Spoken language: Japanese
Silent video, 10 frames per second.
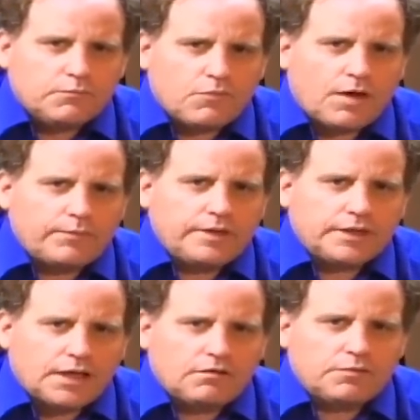もう
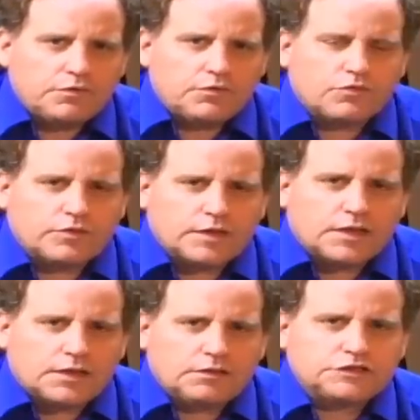アメリカはもうこれ
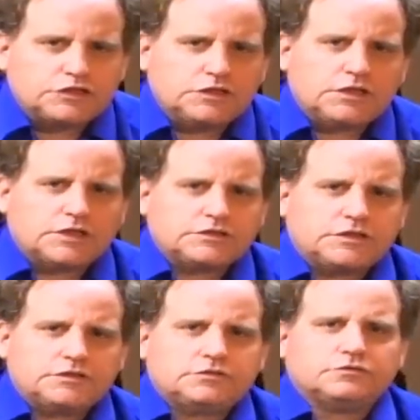からは侵略
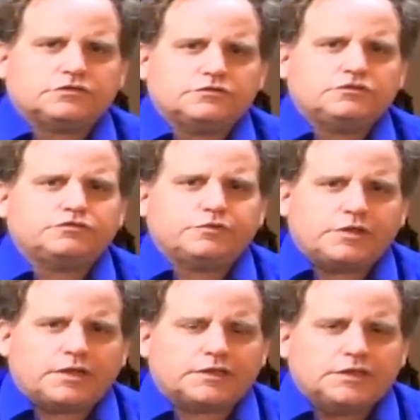戦争をするつも
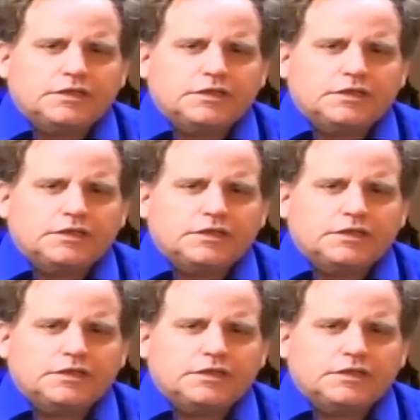りはない。